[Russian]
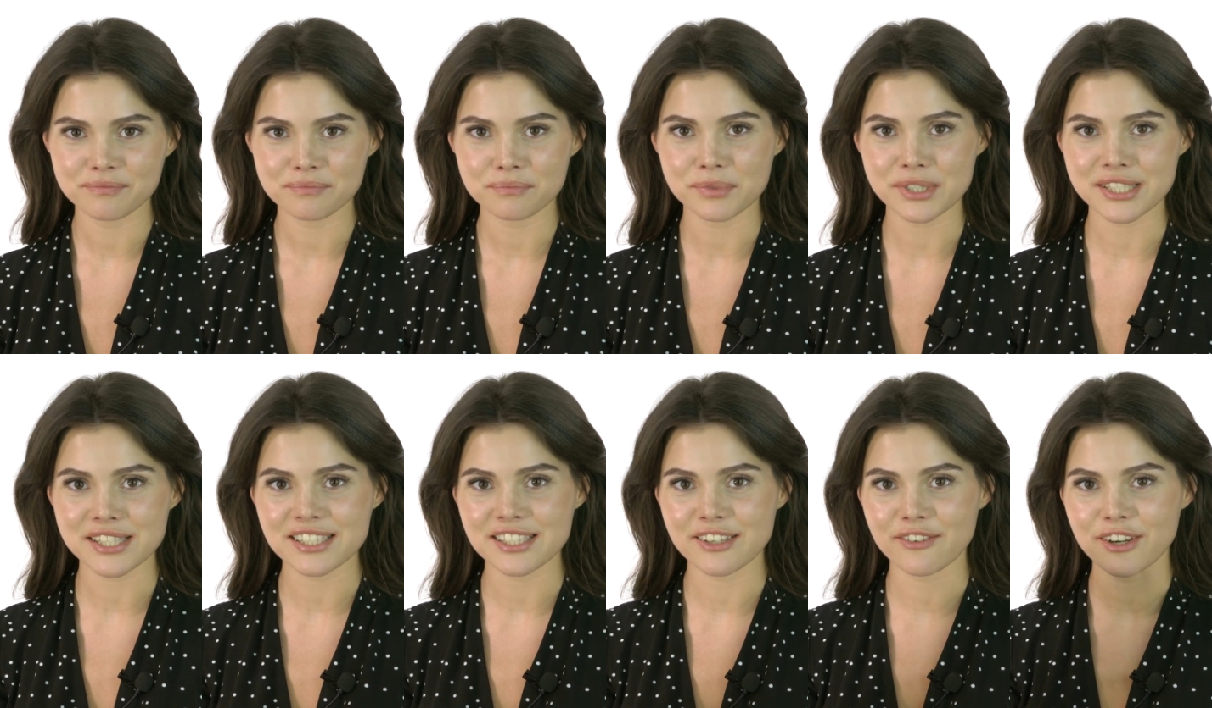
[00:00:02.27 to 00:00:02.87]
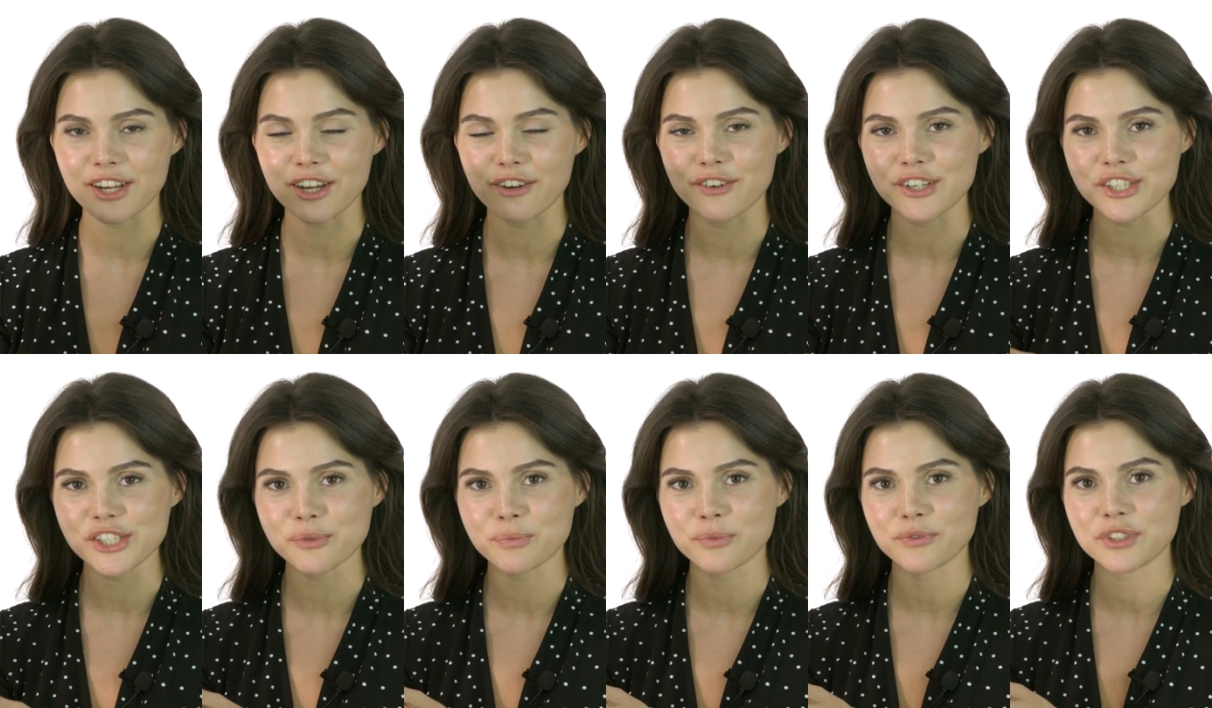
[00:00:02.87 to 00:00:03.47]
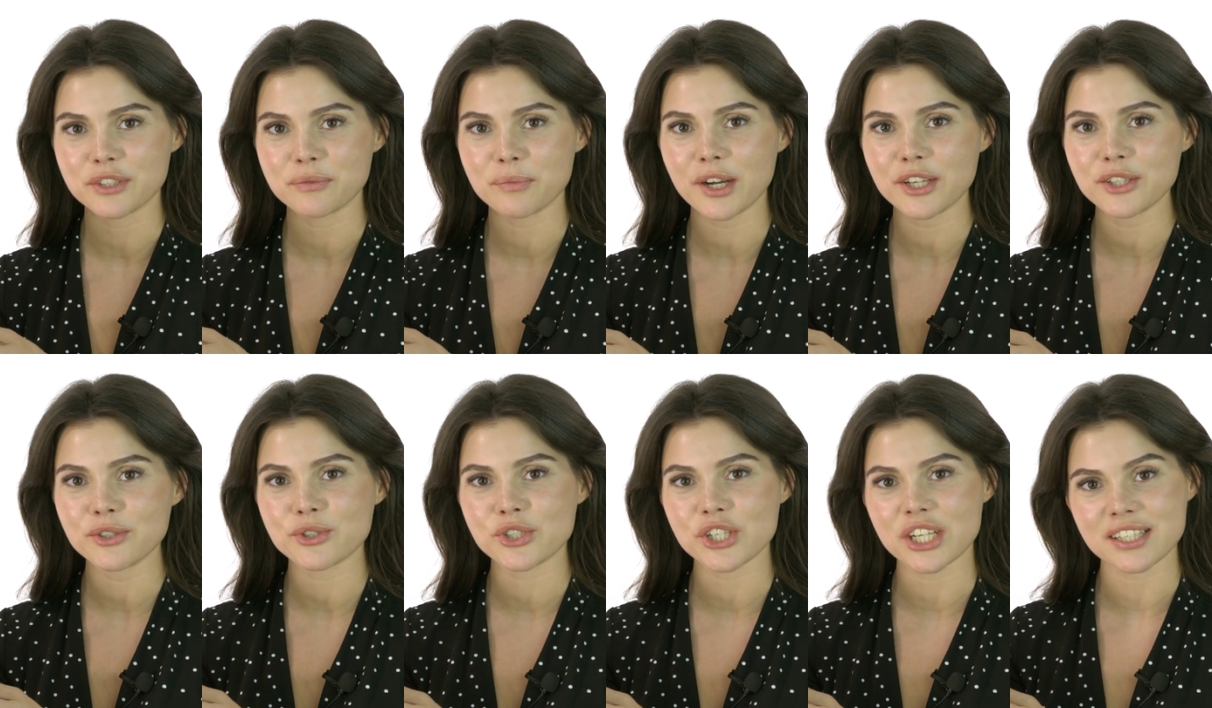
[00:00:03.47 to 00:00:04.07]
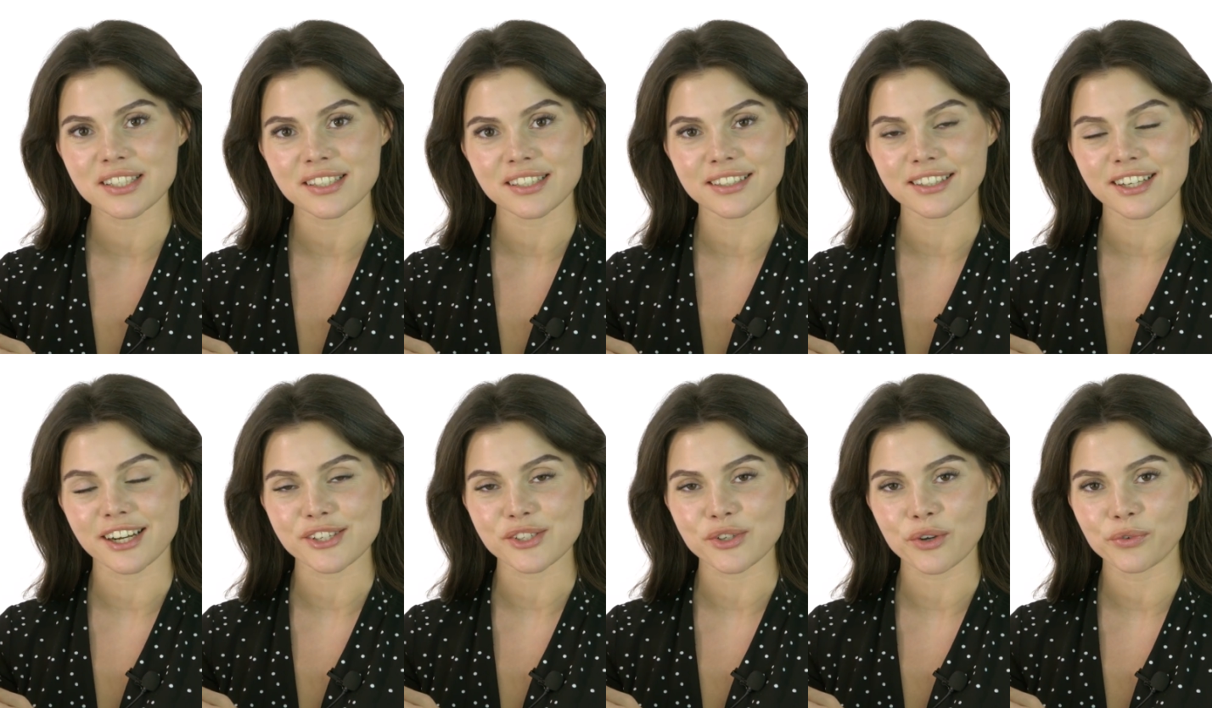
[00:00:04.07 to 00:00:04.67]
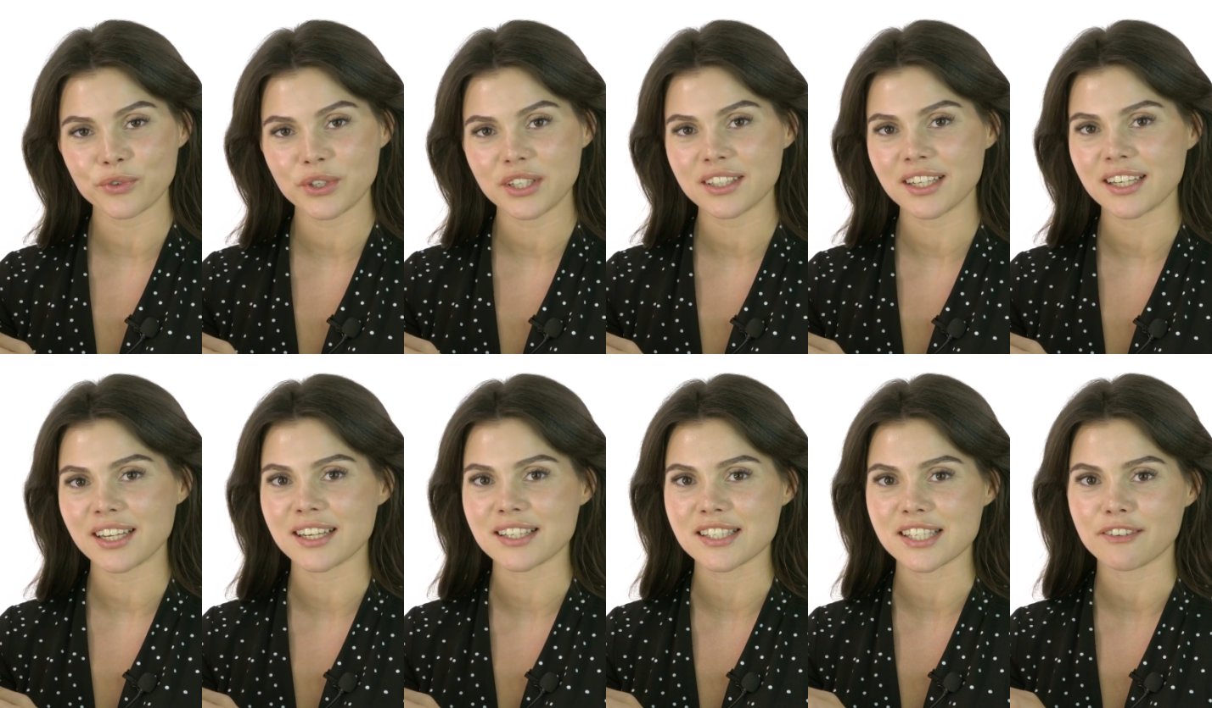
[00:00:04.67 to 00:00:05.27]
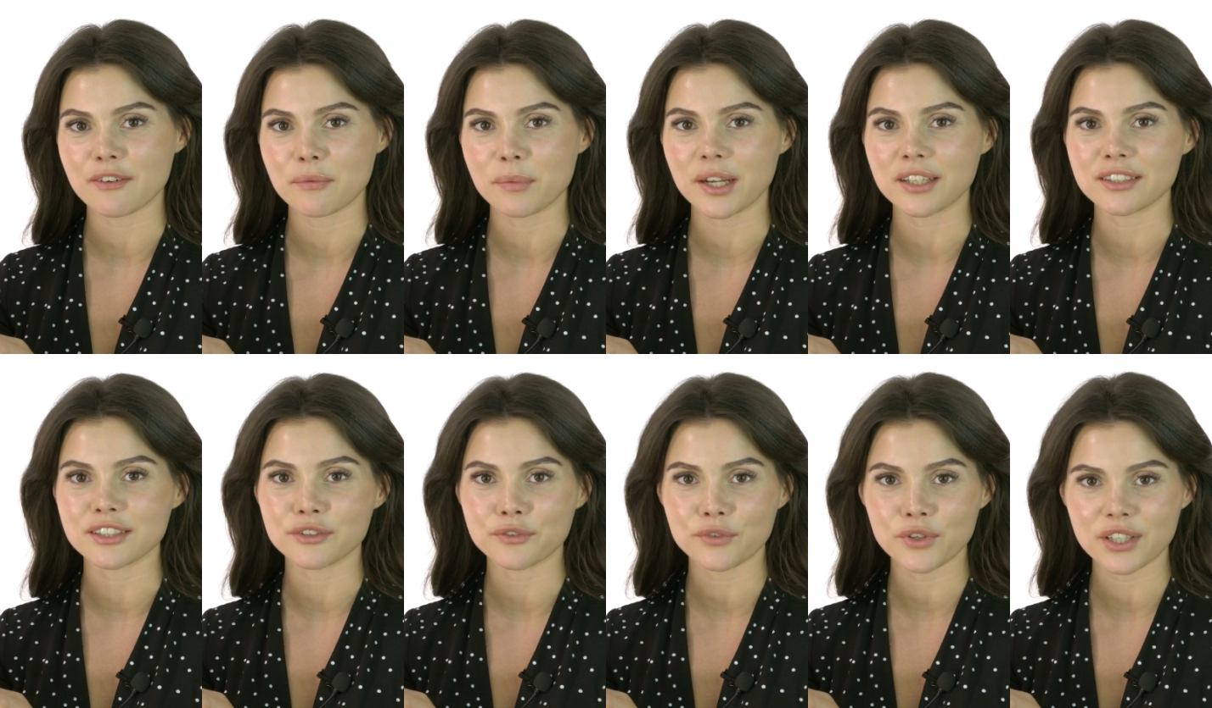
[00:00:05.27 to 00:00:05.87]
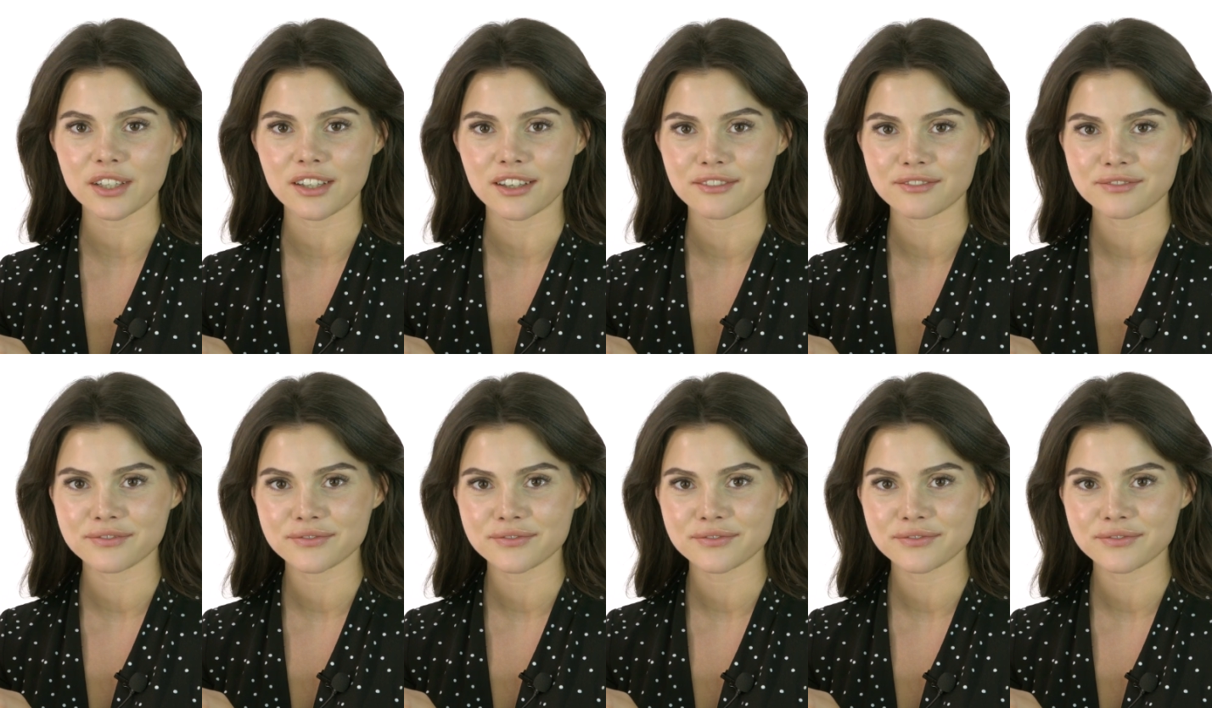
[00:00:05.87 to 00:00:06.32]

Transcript: Представляю вашему вниманию женские кроссовки итальянского бренда Fila.